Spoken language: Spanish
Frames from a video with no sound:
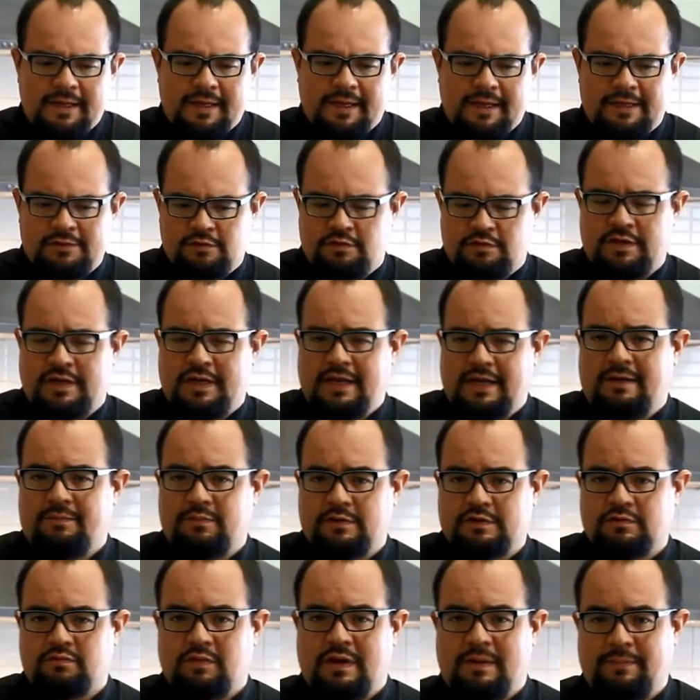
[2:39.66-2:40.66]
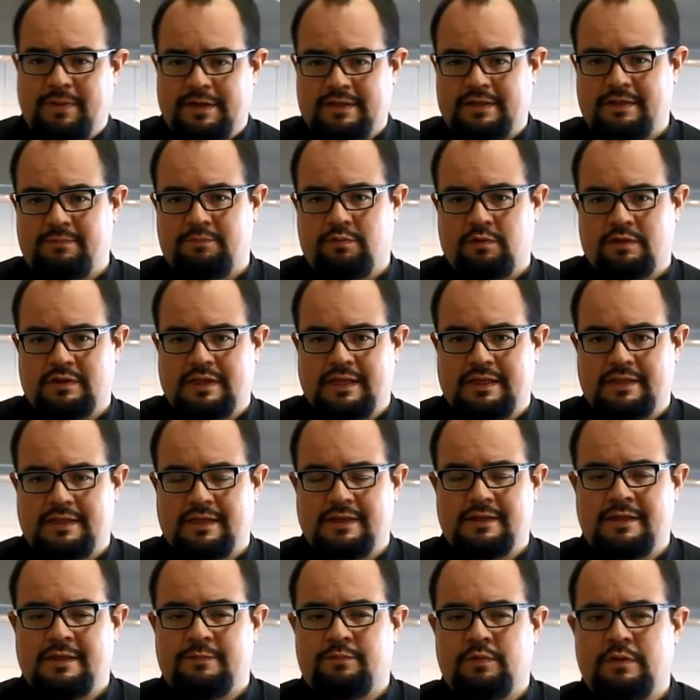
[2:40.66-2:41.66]
Eso sería pues una parte
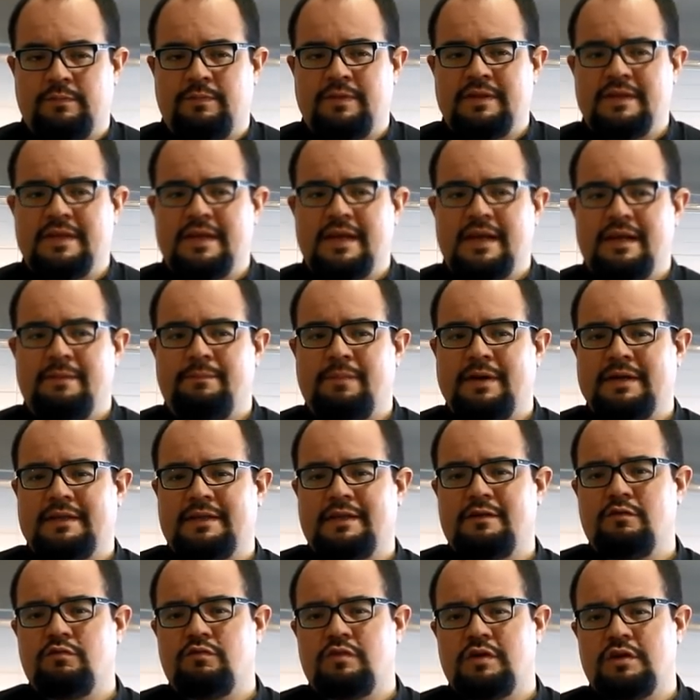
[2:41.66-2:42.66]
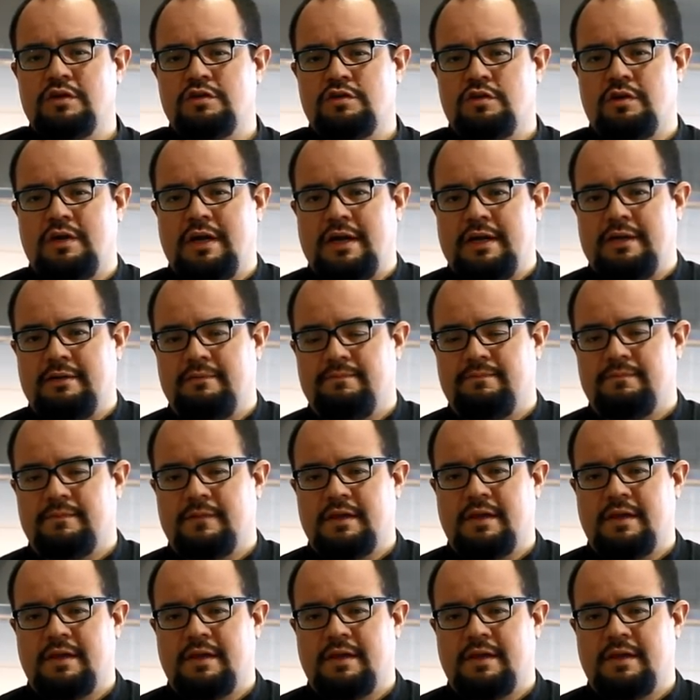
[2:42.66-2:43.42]
importante. Después vendría la parte nutricional.